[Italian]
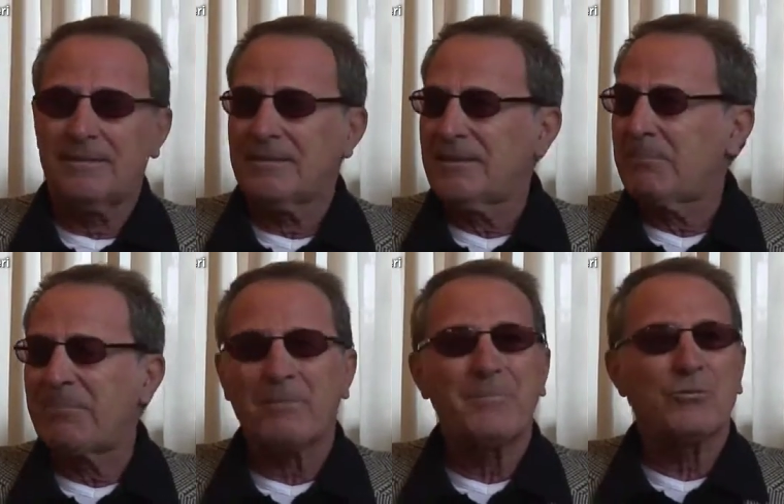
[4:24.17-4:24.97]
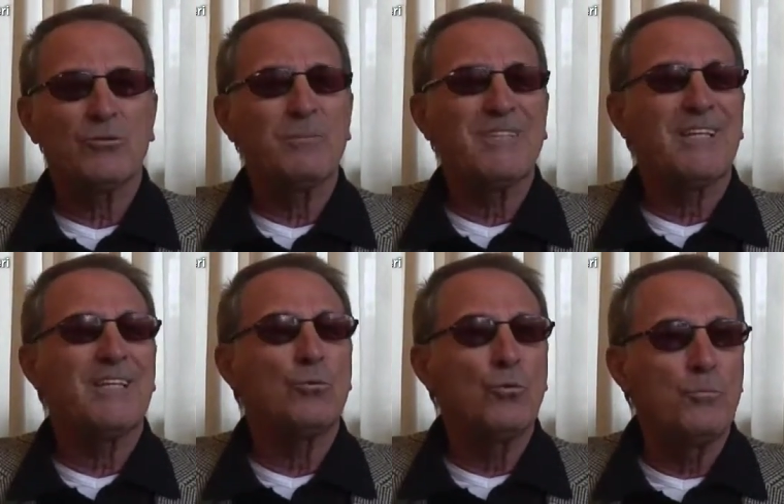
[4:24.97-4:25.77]
si è permesso di mettere
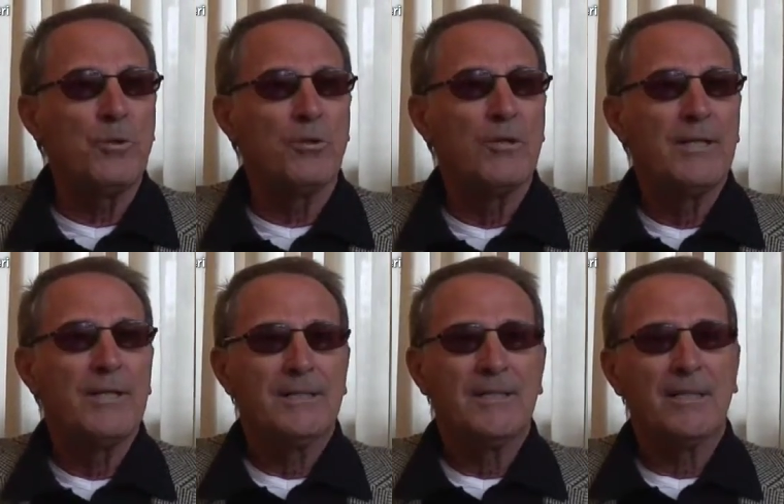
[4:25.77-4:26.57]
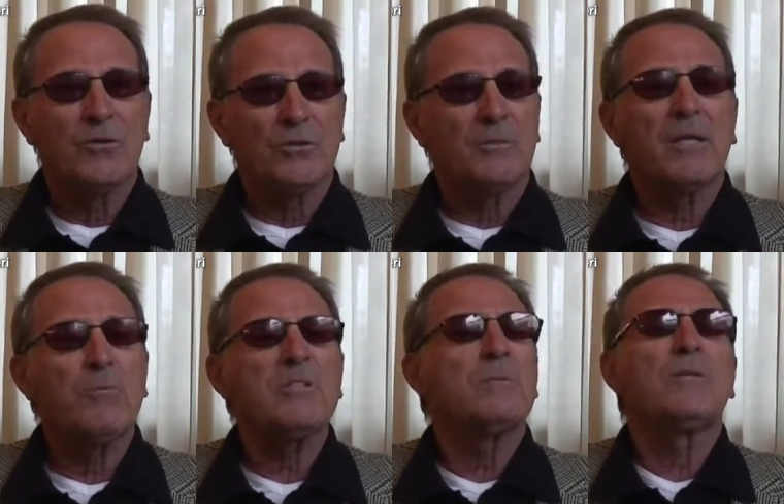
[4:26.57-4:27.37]
in dubbio delle cose, perché
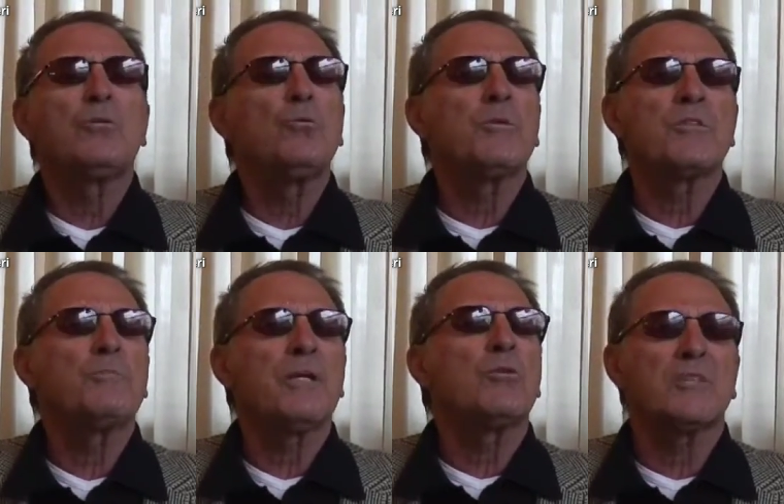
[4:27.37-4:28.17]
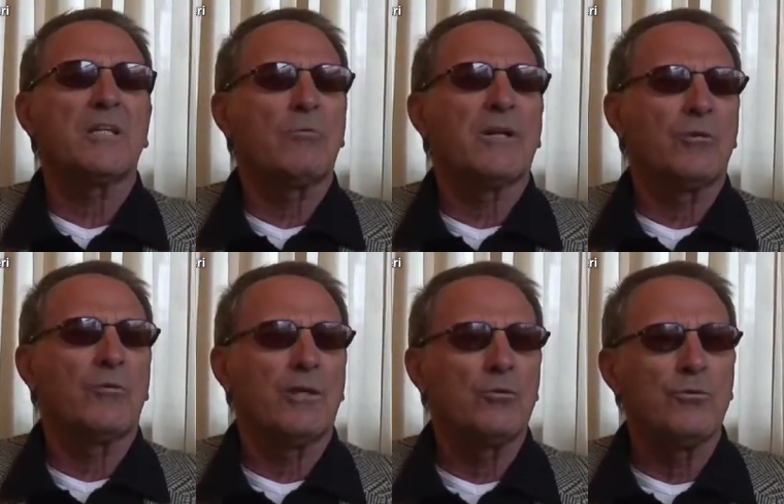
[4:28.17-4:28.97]
qui si mettono in dubbio sempre le cose che riguardano
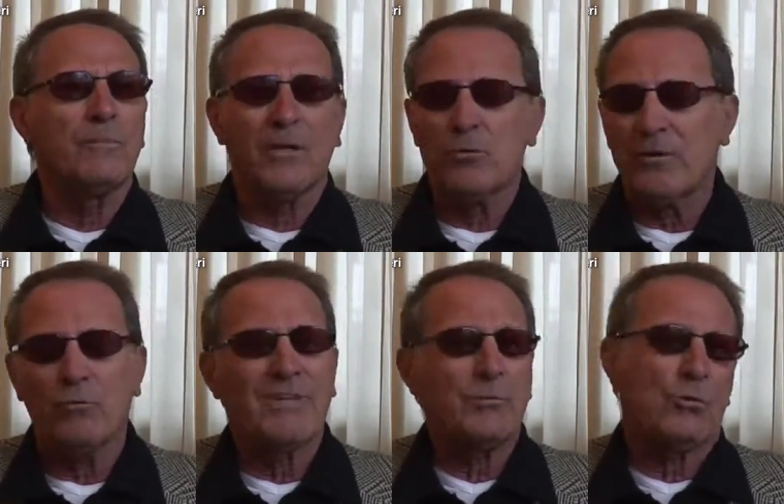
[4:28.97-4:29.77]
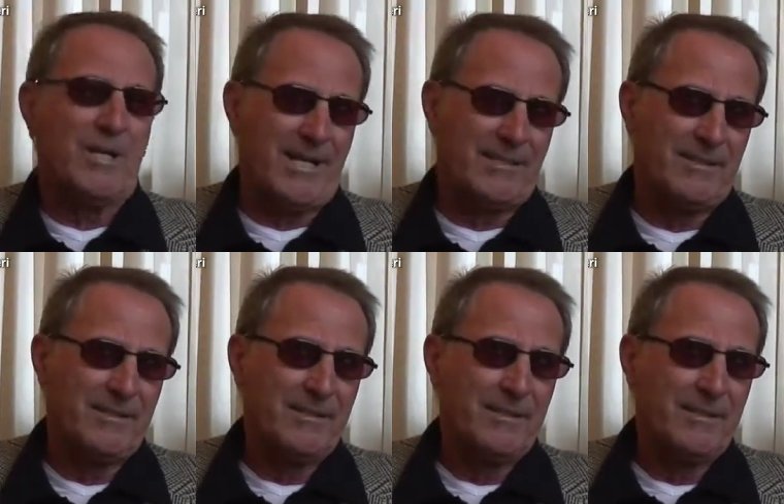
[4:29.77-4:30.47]
la Juve, ma la Juve non va toccata